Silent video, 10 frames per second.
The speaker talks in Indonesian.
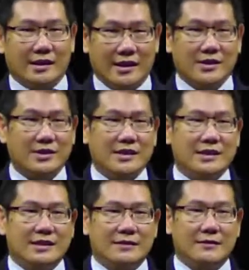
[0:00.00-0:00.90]
Lanjut.
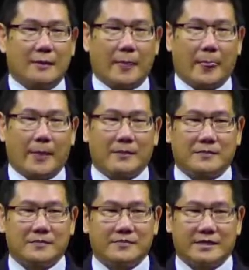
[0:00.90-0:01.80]

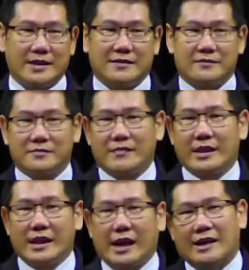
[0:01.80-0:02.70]
Ya.
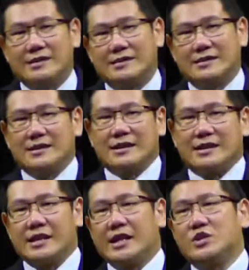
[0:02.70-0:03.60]
Nah,
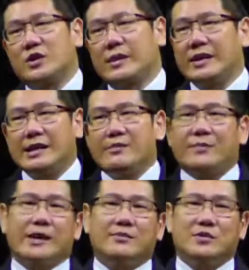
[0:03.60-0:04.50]
gadis sulam ini
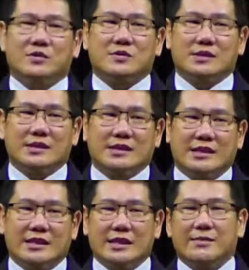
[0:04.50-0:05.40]
Bapak Ibu
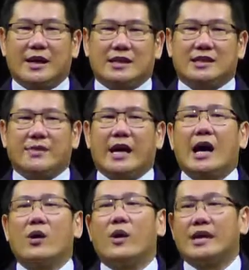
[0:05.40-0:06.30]
diibaratkan sebagai
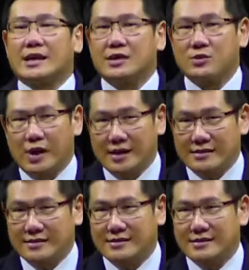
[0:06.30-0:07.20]
Hawa yang kedua.
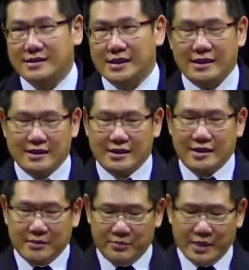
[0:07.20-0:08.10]
Ya.
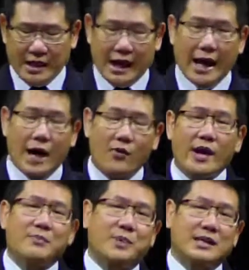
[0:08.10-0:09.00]
Bila Hawa
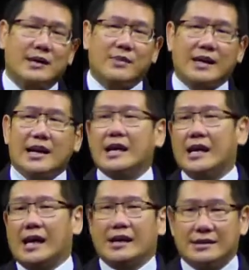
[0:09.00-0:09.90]
yang pertama
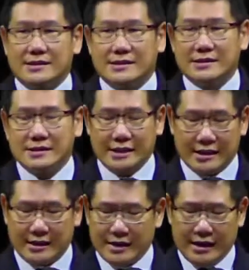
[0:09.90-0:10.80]
gagal,
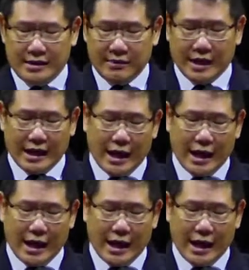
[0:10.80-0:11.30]
ya, bila